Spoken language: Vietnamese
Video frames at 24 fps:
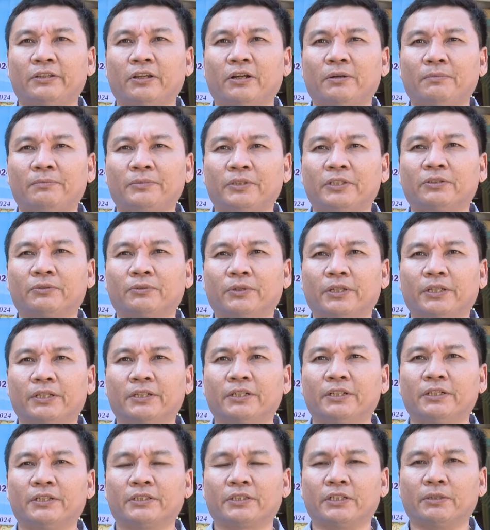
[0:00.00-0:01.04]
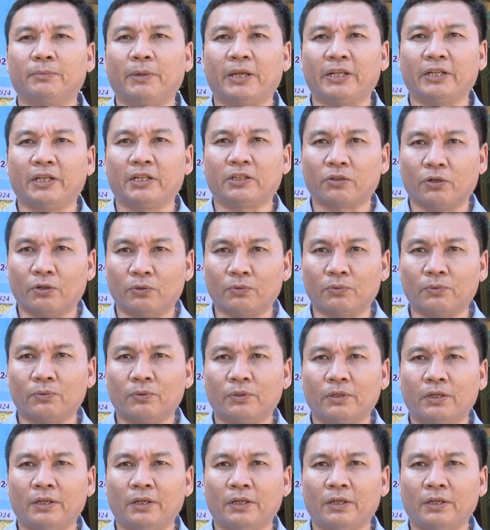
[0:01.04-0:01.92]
nhóm thiện nguyện Hương Từ Bi Ninh Thuận